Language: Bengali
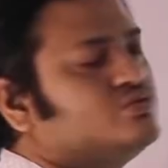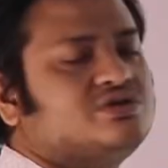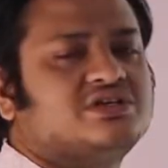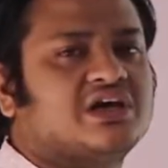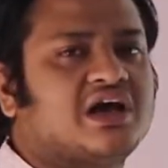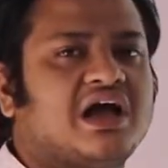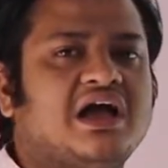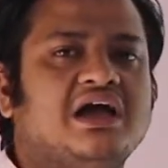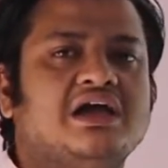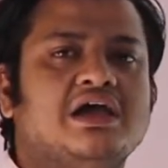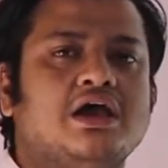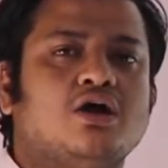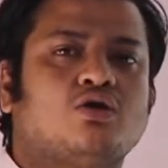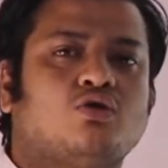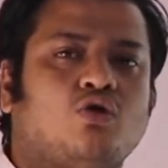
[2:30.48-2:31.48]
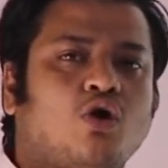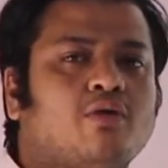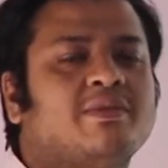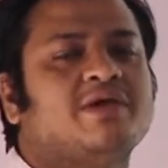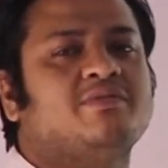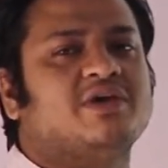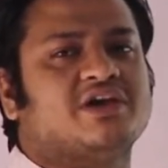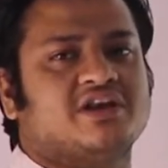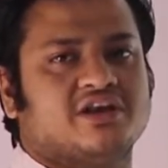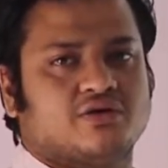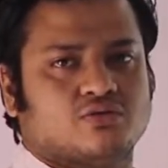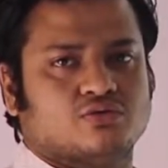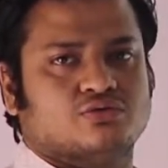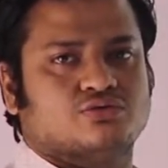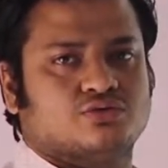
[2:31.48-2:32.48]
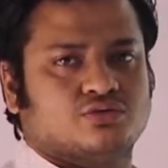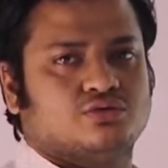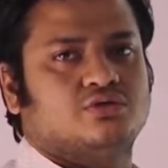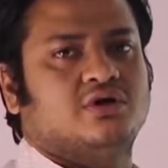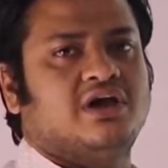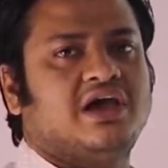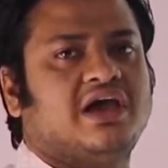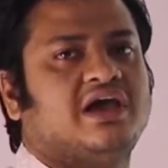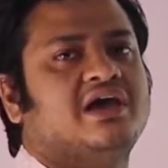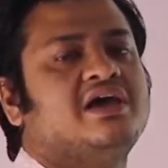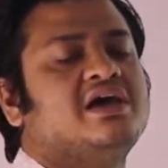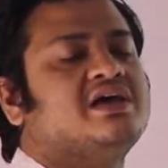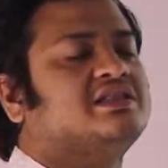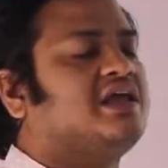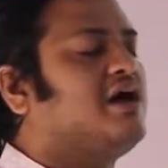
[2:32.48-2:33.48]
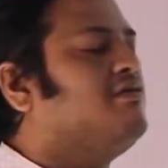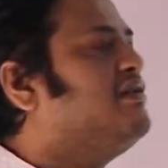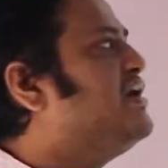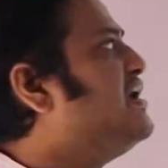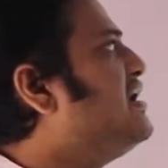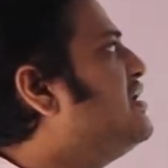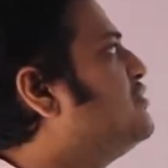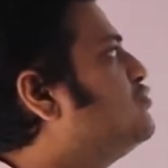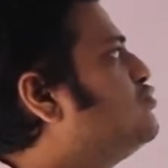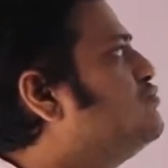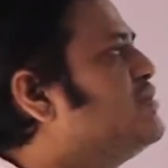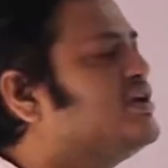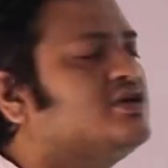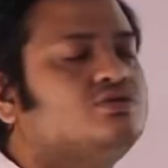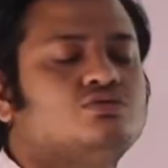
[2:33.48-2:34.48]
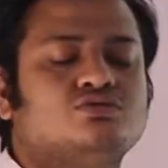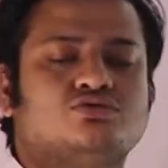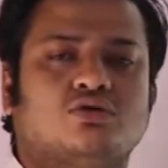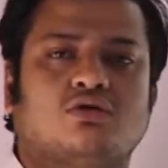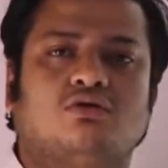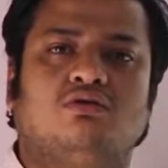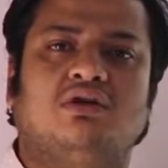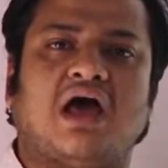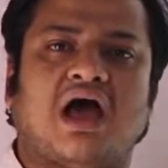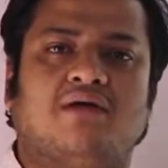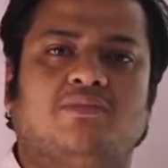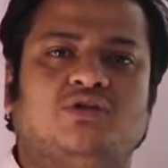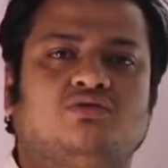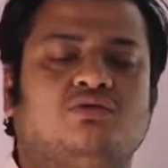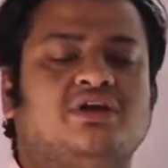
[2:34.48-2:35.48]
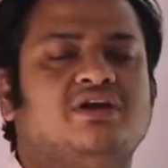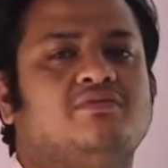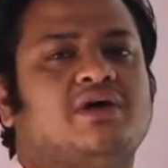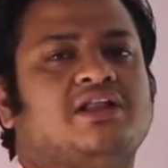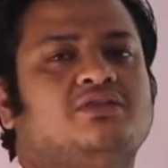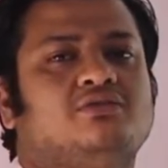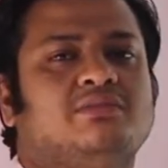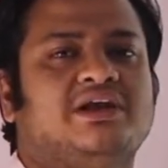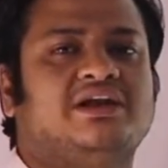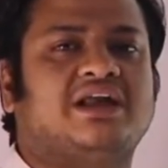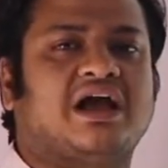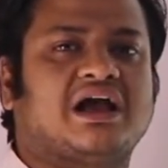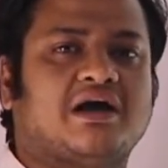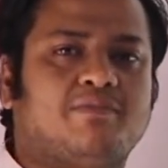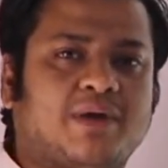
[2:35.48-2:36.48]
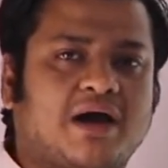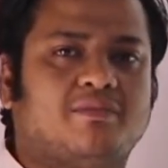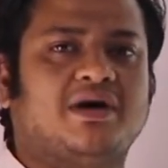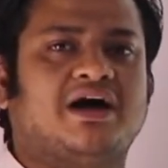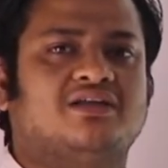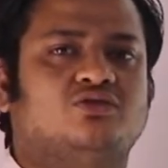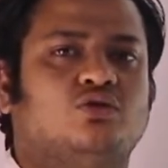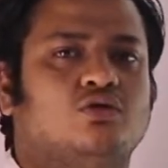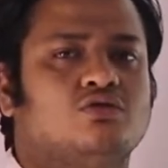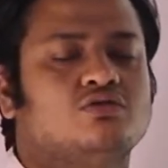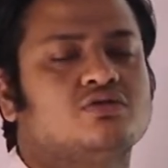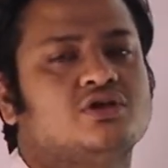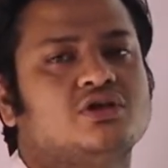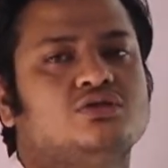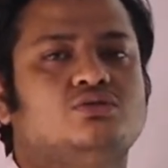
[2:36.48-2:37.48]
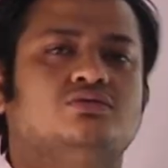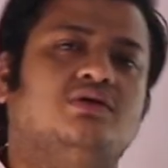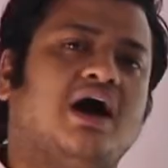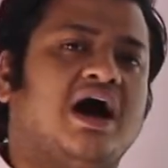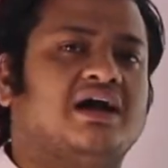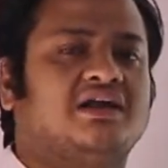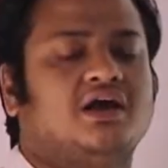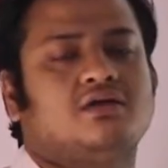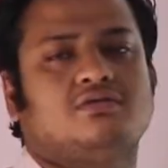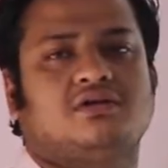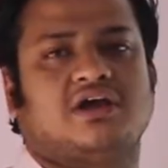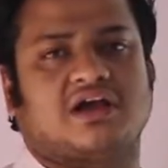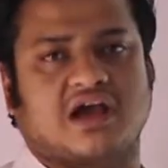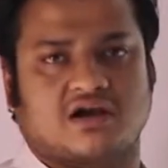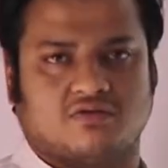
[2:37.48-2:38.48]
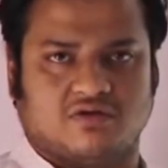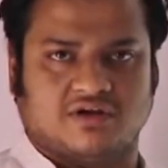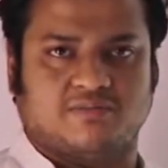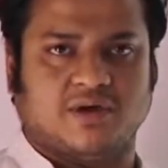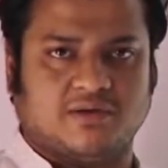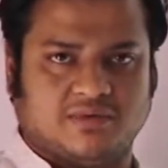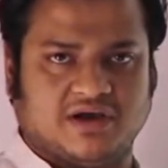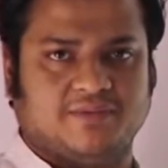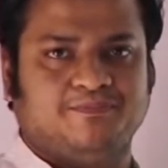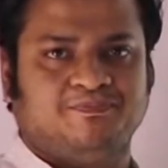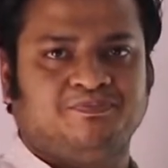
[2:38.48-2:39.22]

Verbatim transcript: দুই টাকা কমে বিক্রি করছো হ্যাঁ তাহলে তুমি কিন্তু যখন আবেদনের মাধ্যমে টাকা পাবা তখন কিন্তু আঠারো টাকা করে পাবা